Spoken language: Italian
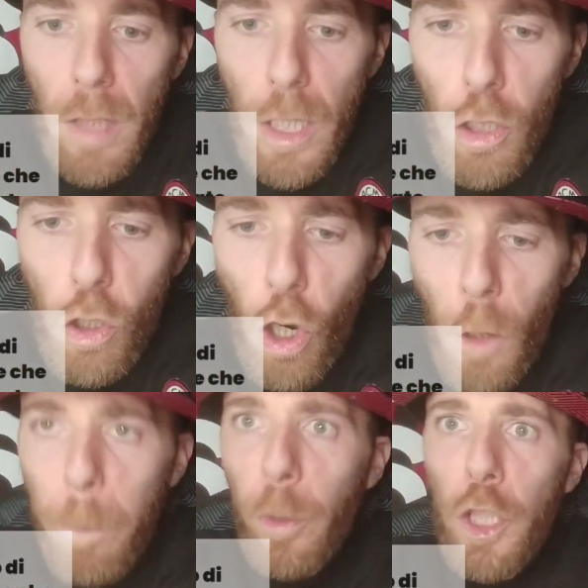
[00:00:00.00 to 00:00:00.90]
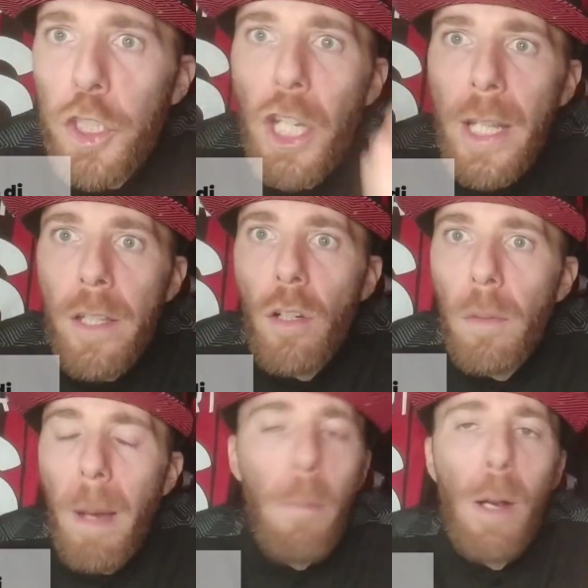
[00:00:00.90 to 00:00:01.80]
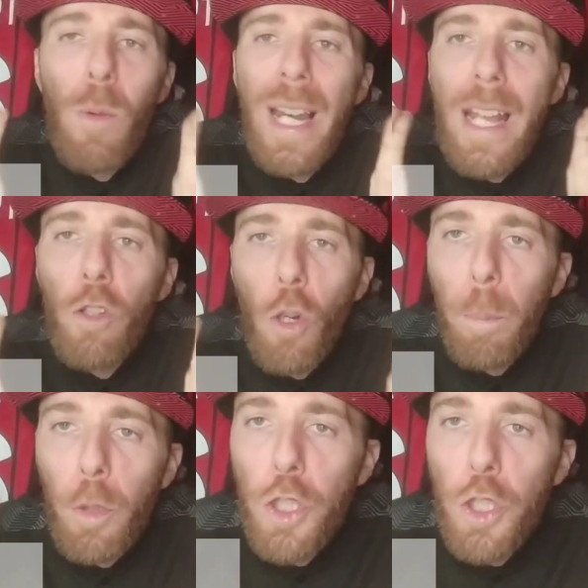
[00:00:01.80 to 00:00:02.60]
Il colpo di genio? Ma, ma qual è il colpo